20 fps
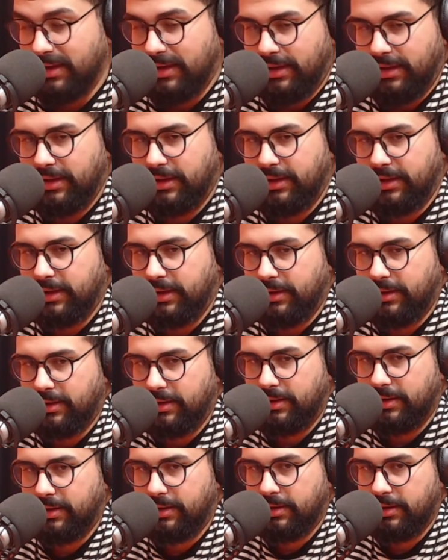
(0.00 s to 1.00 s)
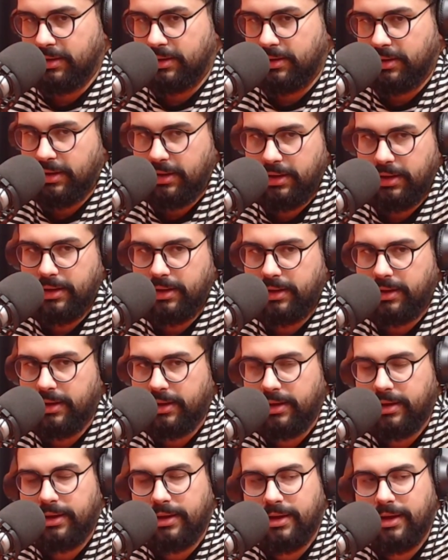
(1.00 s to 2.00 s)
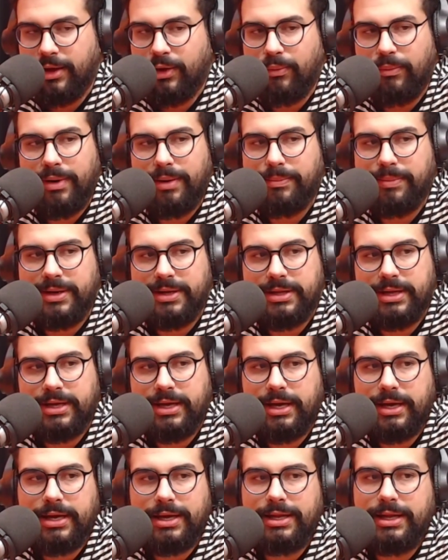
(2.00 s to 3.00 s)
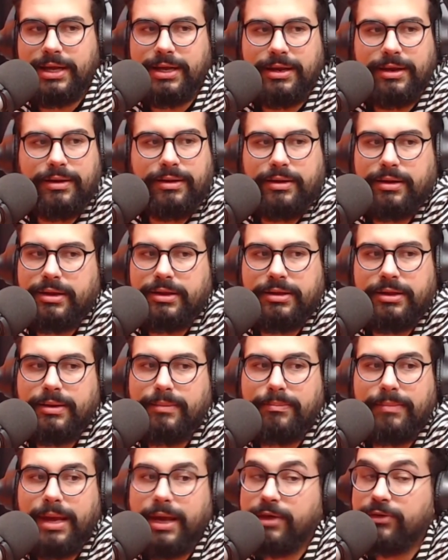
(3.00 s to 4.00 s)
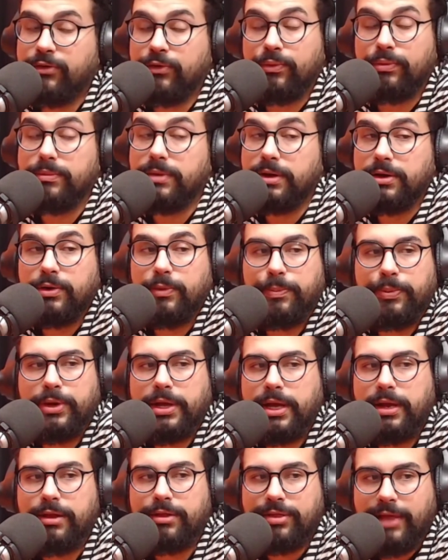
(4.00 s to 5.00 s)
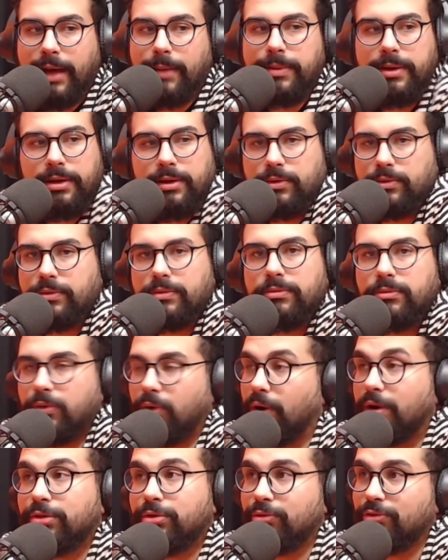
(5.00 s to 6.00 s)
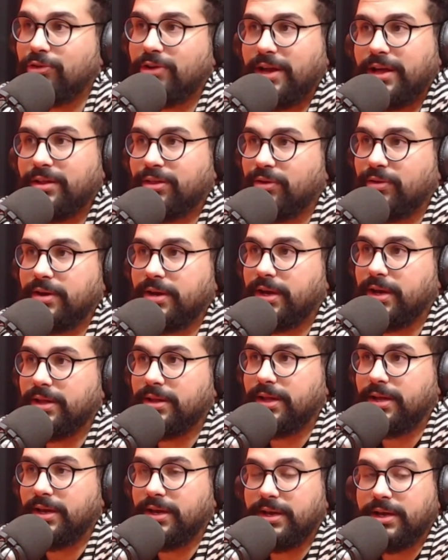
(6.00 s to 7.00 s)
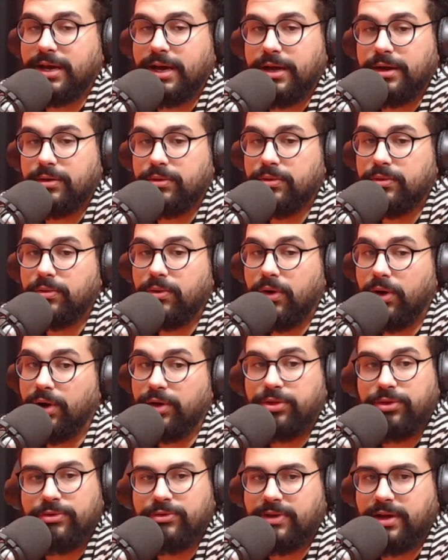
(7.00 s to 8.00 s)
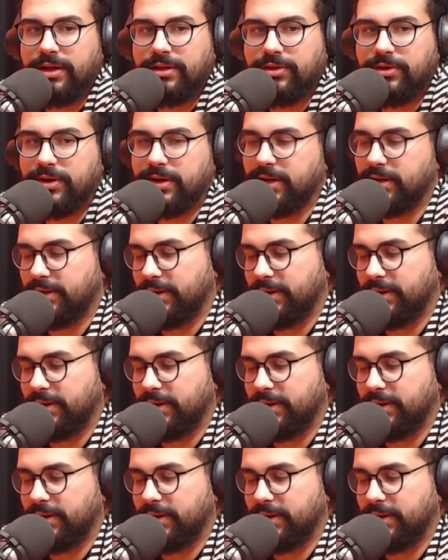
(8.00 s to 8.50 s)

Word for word: E, e, e, é uma banda que a galera ainda mexe comigo, porque eles sabem que eu não gosto de reação em cadeia, cara. Eu não gosto de reação em cadeia.